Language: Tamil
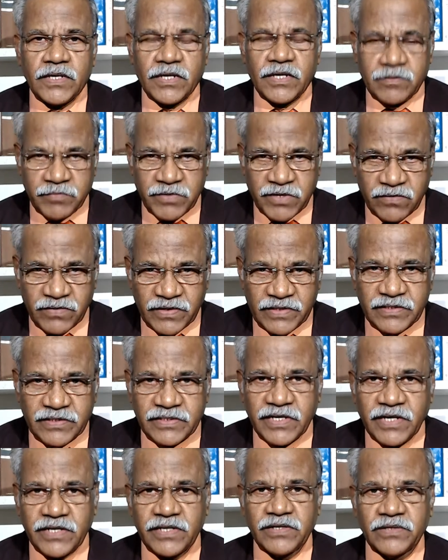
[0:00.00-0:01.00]
அன்பாங்களும் இந்த
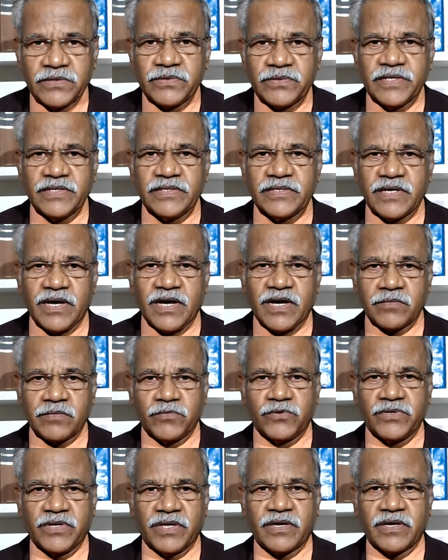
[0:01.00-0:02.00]
நாளிலும் கூட இந்த
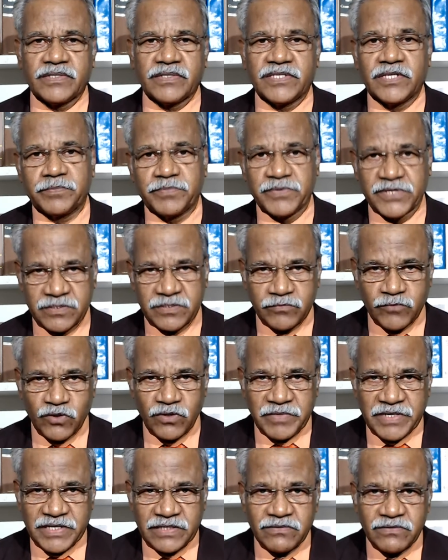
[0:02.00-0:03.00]
ஹார்மோனிக் அசனிப்பட்ஸ்
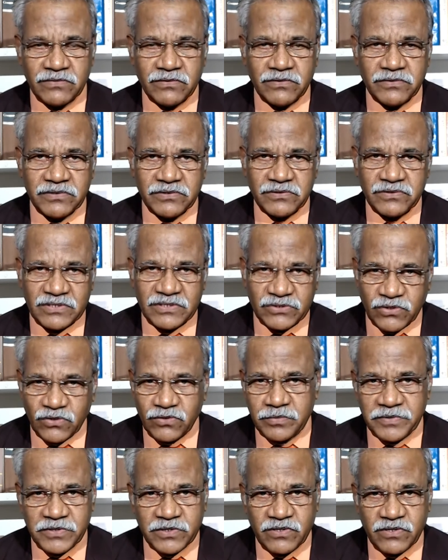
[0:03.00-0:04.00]
மூலமாக உங்களோடு கூட
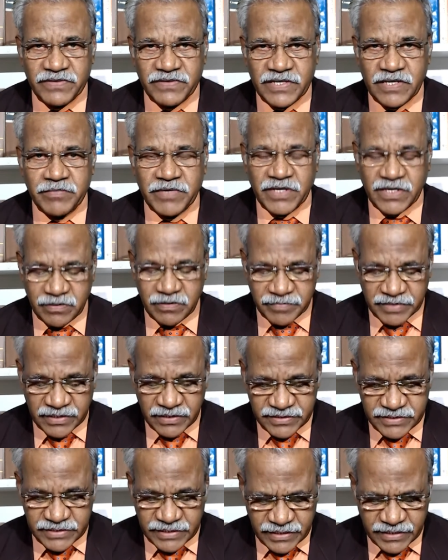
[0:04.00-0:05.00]
தொடர்பு கொள்வதில் மிக்க
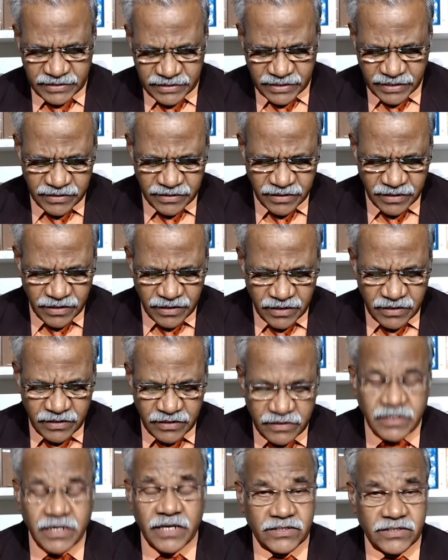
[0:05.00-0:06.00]
மகிழ்ச்சி அடைகிறேன்
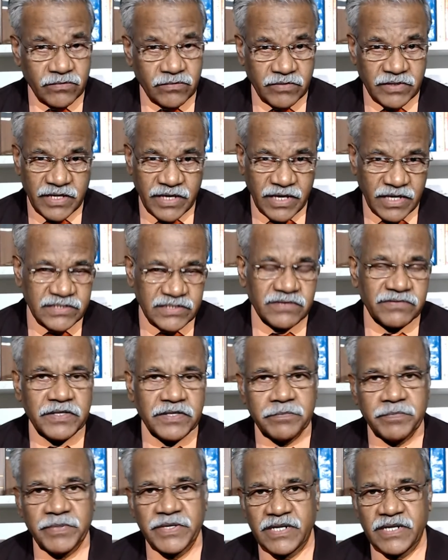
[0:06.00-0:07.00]
ஏசு உங்களை
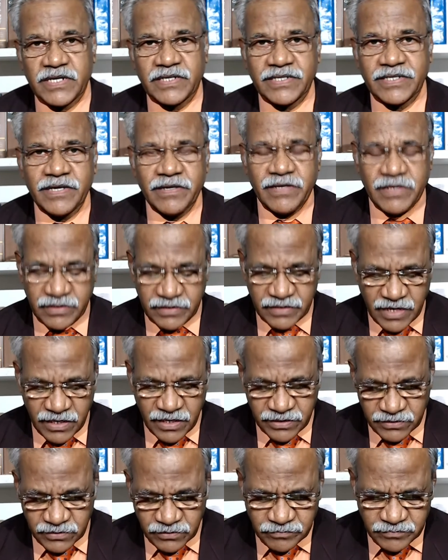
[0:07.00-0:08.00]
ஆசிர்வதிப்பாராக
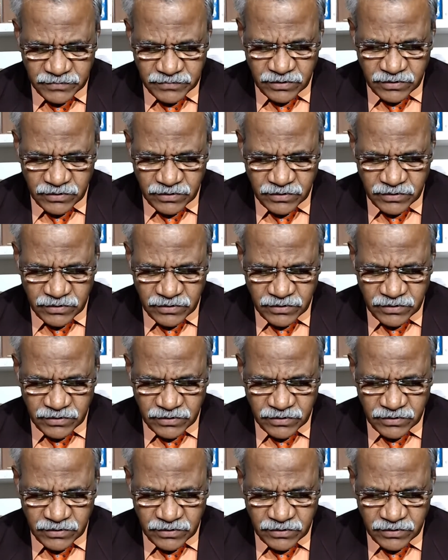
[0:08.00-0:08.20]
இந்நாளிலும்